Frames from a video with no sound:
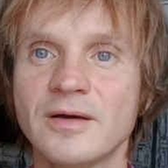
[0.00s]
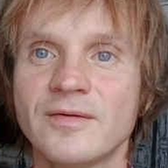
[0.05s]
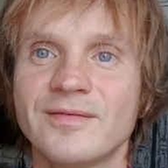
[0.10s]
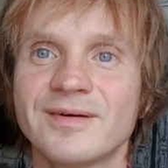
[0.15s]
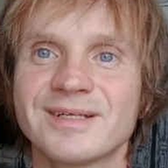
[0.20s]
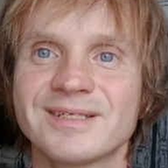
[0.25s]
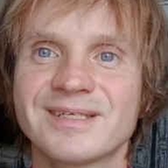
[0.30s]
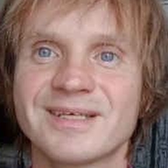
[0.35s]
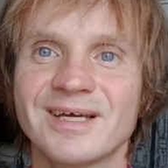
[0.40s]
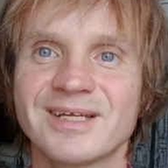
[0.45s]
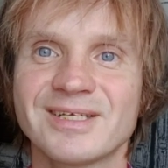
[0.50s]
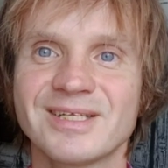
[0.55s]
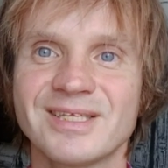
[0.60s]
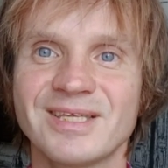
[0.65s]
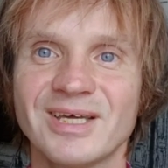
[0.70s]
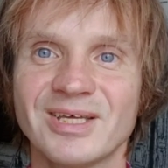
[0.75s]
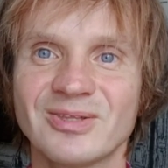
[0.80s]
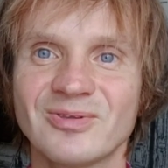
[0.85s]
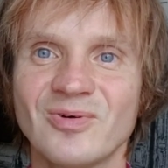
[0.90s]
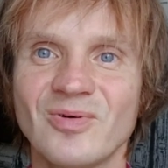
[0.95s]
Вы
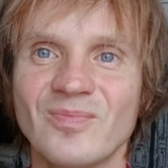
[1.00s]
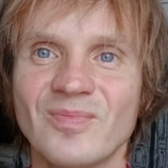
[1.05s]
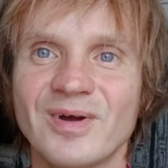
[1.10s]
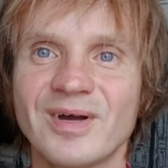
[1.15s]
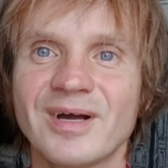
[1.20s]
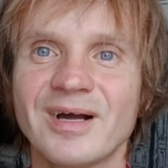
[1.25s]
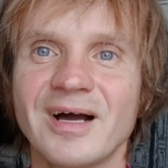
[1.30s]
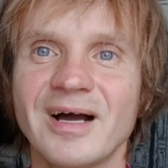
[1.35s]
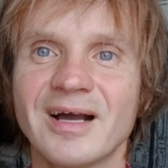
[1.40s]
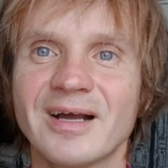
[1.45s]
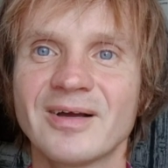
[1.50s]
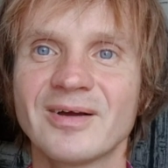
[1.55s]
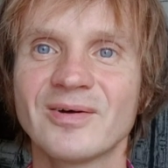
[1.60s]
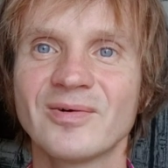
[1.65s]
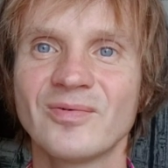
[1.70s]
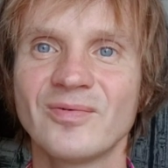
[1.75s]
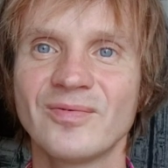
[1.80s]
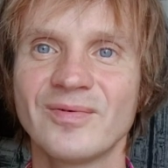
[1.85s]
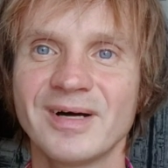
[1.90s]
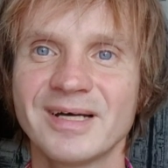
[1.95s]
расскажете о том, как
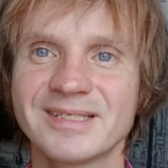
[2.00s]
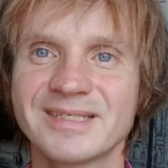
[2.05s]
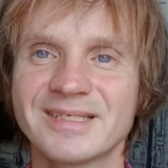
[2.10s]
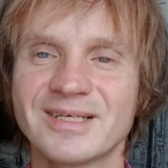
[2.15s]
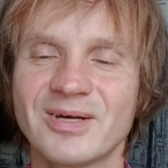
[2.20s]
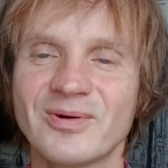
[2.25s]
у вас,